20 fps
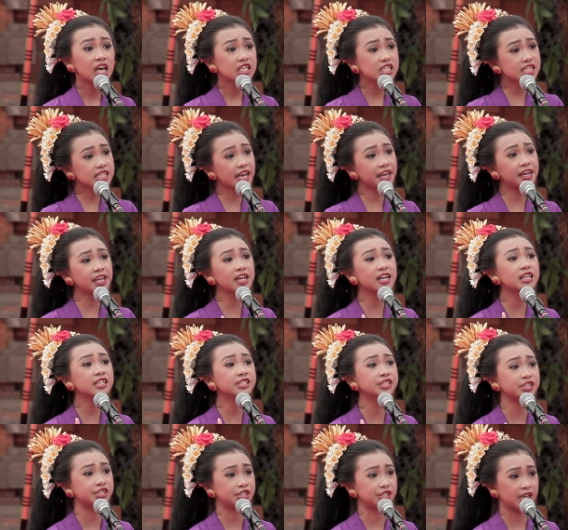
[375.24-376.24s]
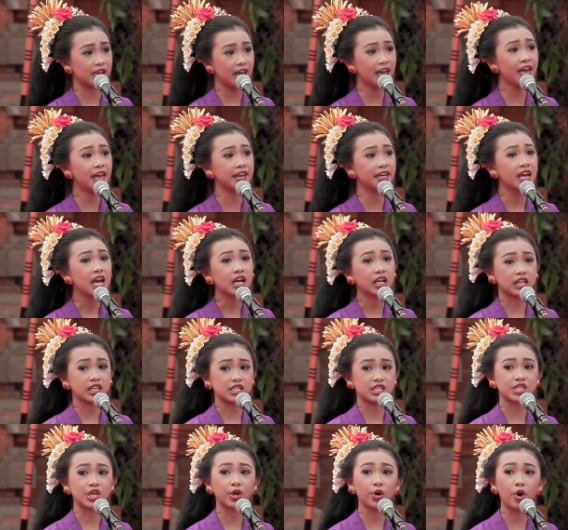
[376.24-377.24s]
Sani anjen
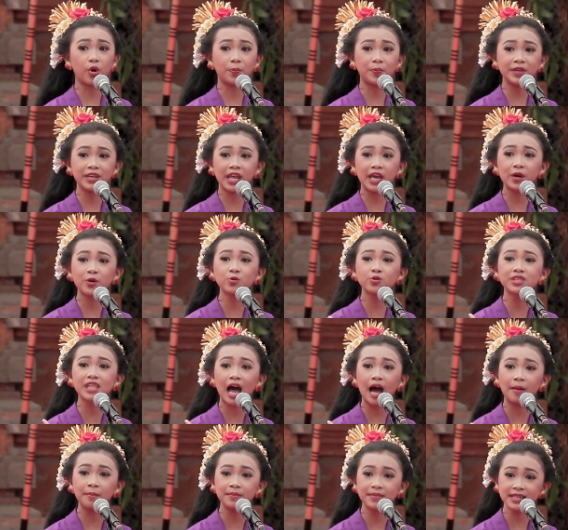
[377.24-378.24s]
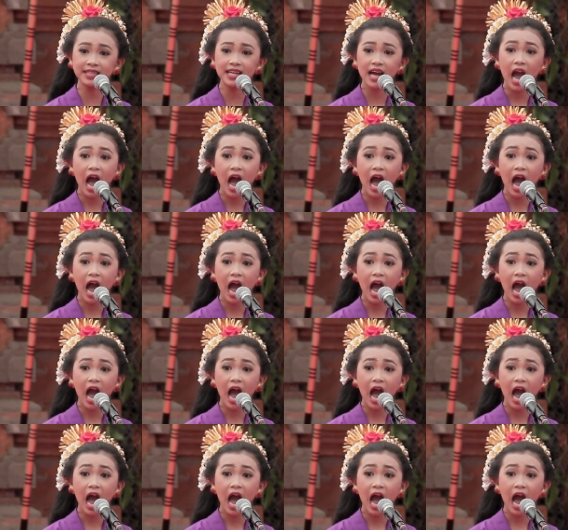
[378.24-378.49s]
kesengopinih utama